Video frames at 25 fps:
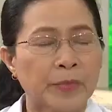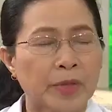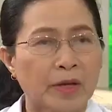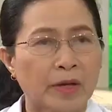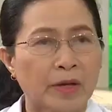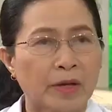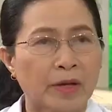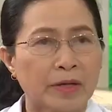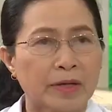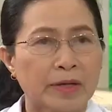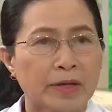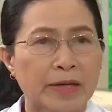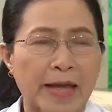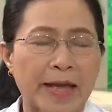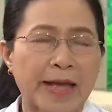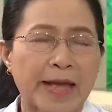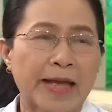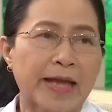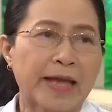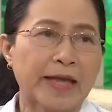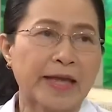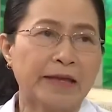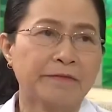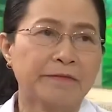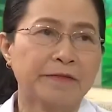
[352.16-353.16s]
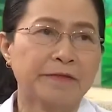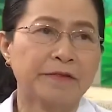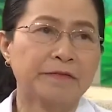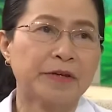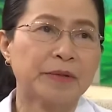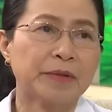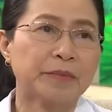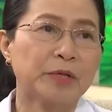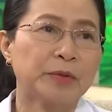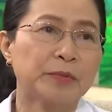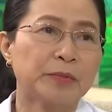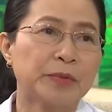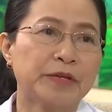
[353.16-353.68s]
à, cả hai phương
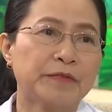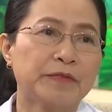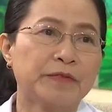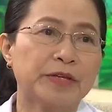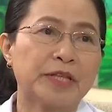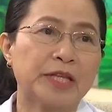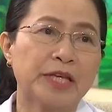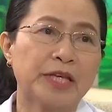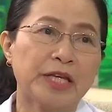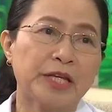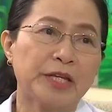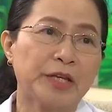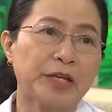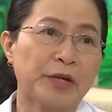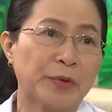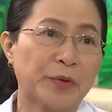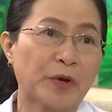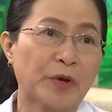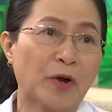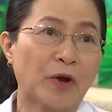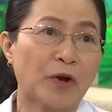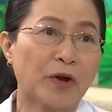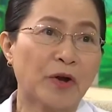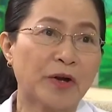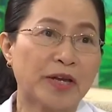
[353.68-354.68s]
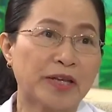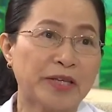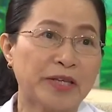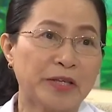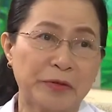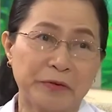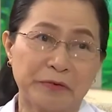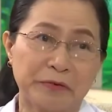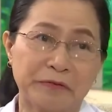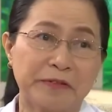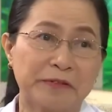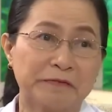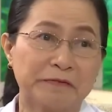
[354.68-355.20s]
pháp đông y và tây y đều có cả
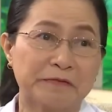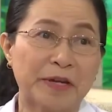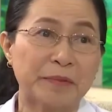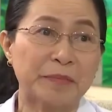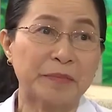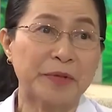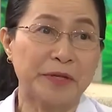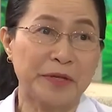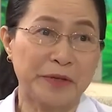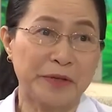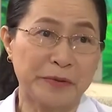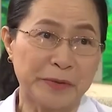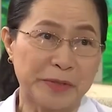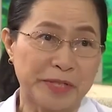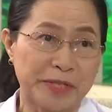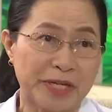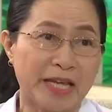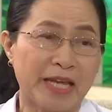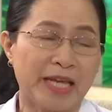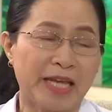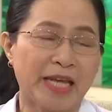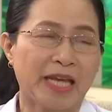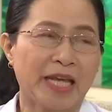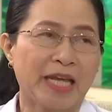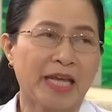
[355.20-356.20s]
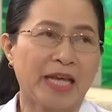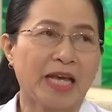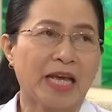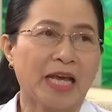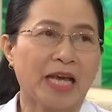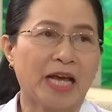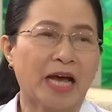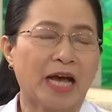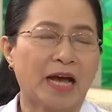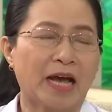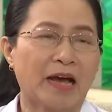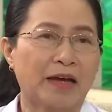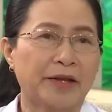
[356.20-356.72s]
nhiều phương pháp để điều trị
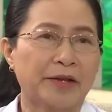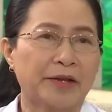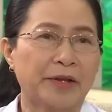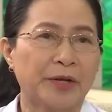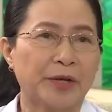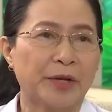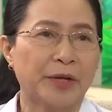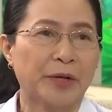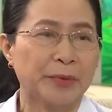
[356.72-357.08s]
à,